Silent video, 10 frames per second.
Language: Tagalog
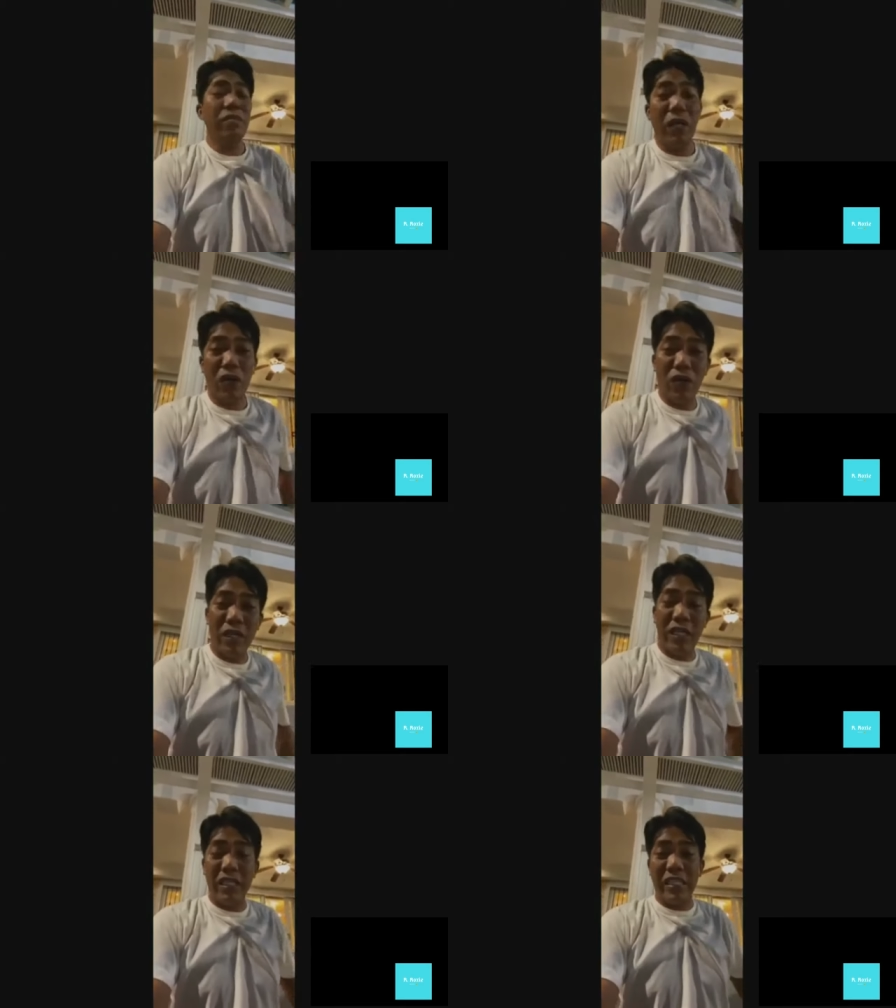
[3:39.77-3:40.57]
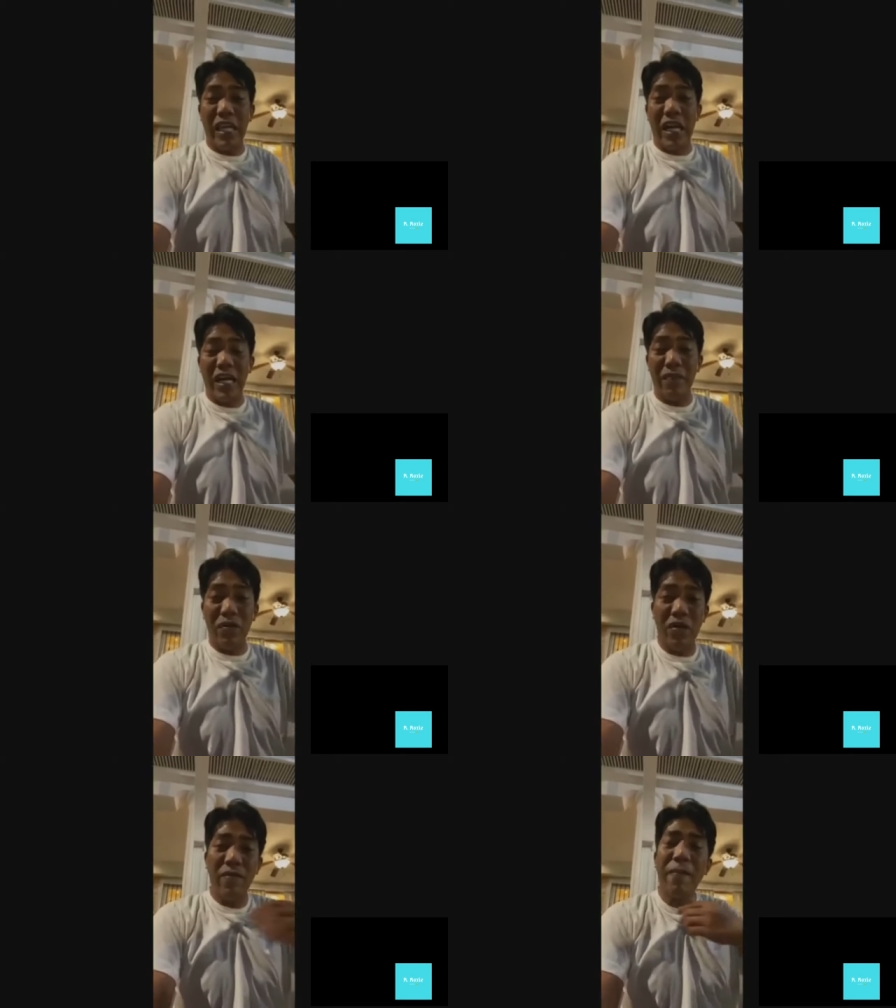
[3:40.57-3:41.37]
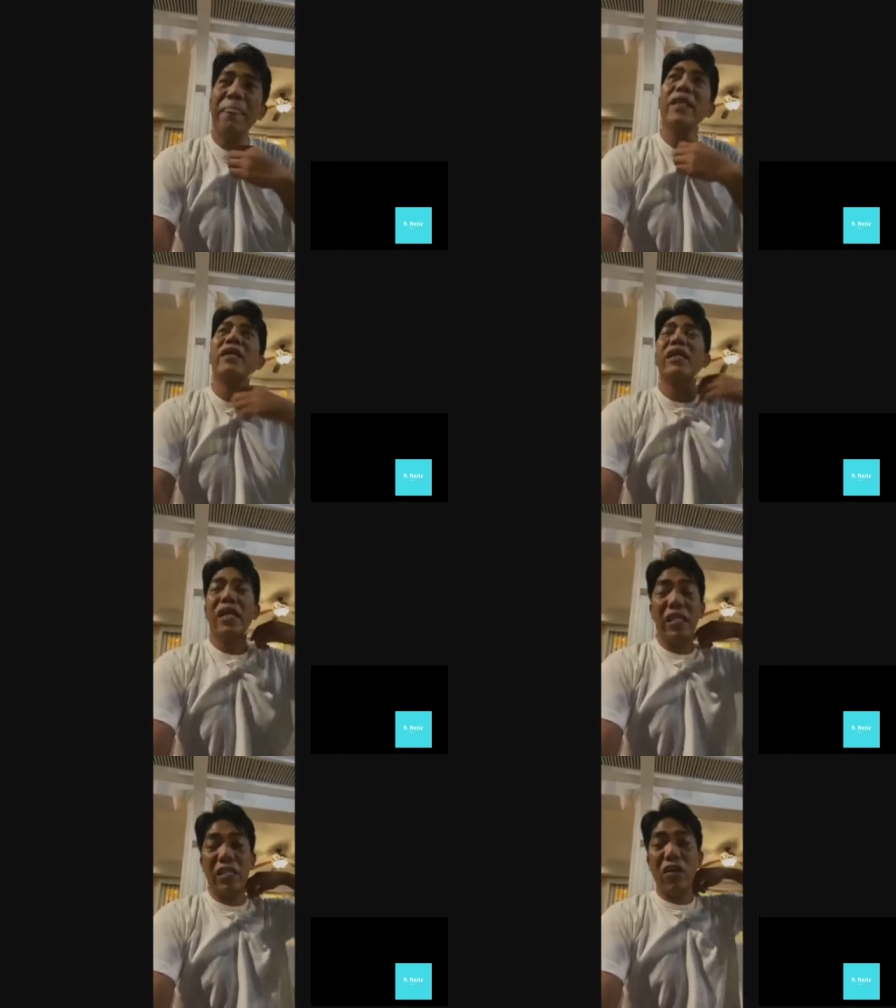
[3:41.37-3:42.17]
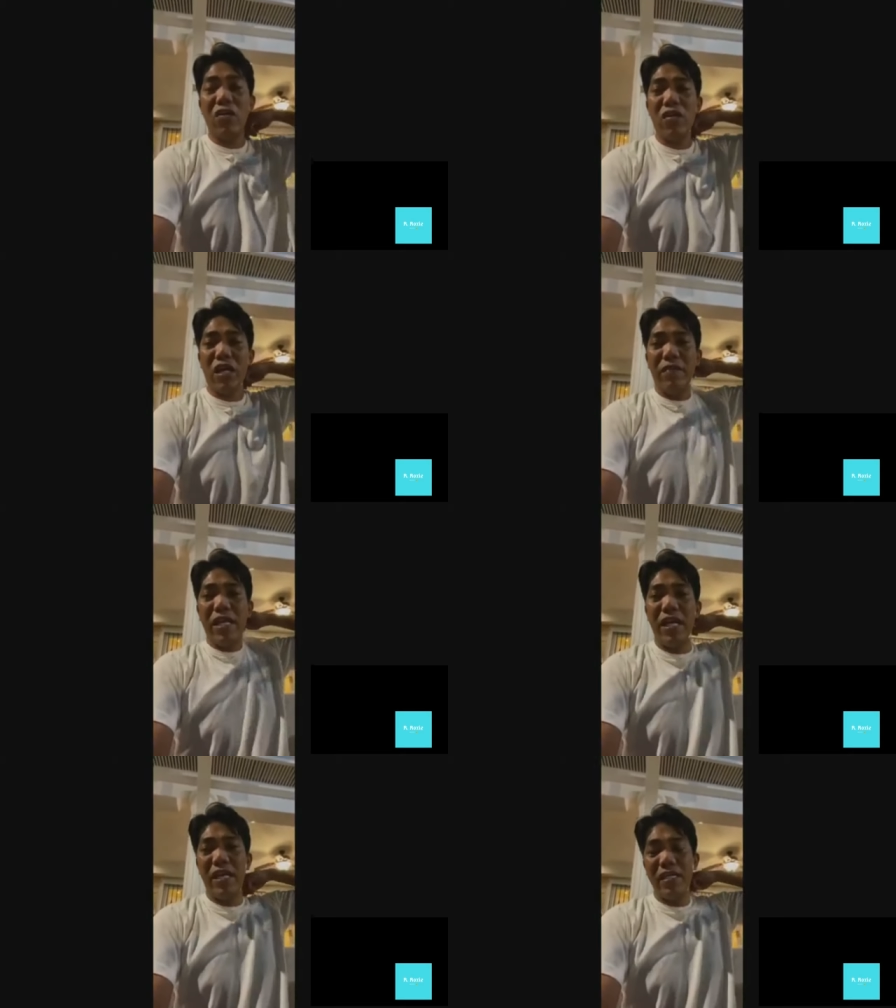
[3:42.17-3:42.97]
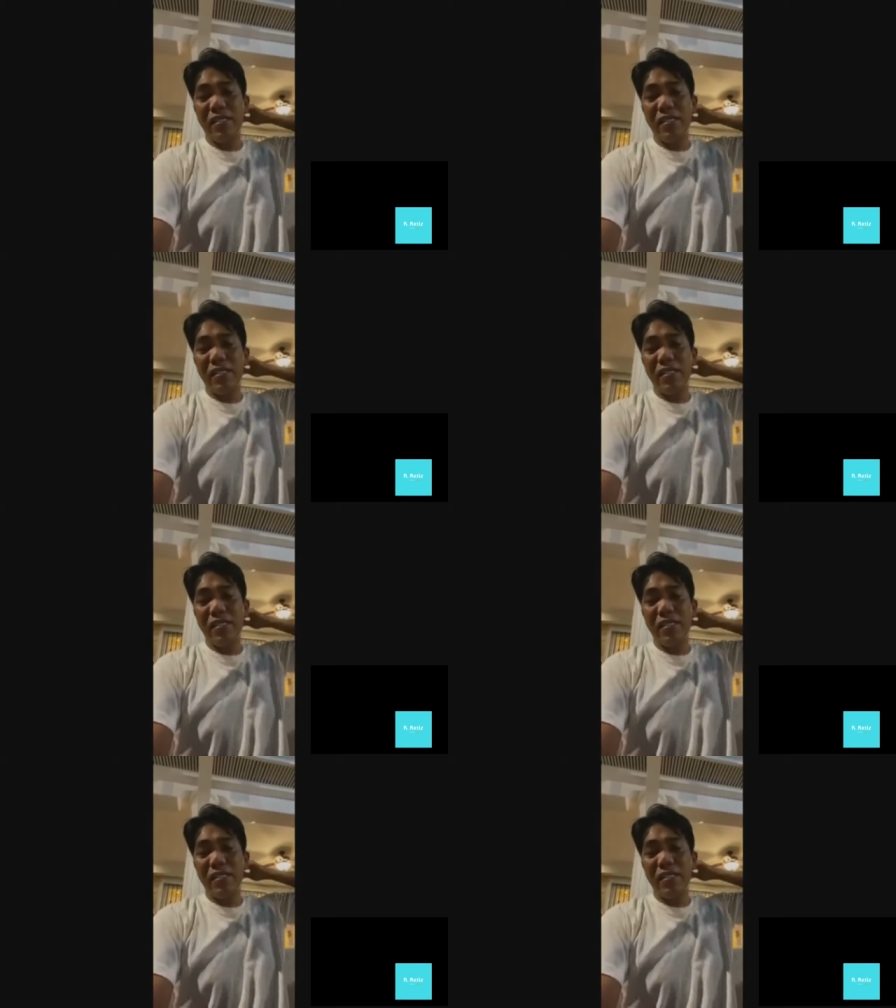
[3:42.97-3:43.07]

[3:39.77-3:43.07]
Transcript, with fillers: Pero yung isa lang alam ko, hindi ako kriminal.